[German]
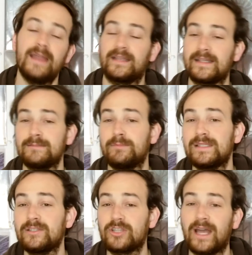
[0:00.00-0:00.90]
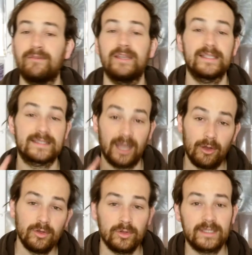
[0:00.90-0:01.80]
Das ist ein bisschen schade, wenn ihr es
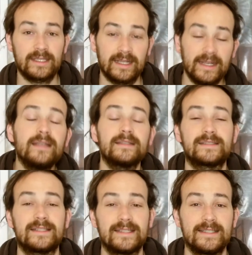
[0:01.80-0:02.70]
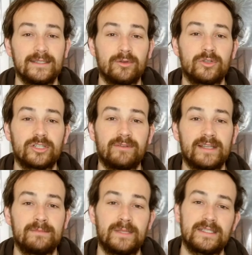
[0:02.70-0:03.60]
downloadet, klingt es tatsächlich
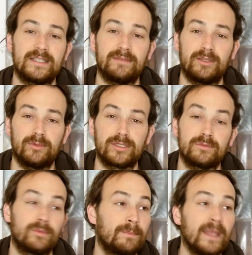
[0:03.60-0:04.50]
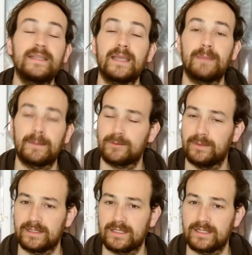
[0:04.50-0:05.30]
ironischerweise besser, als wenn ihr es über Bandcamp abspielt.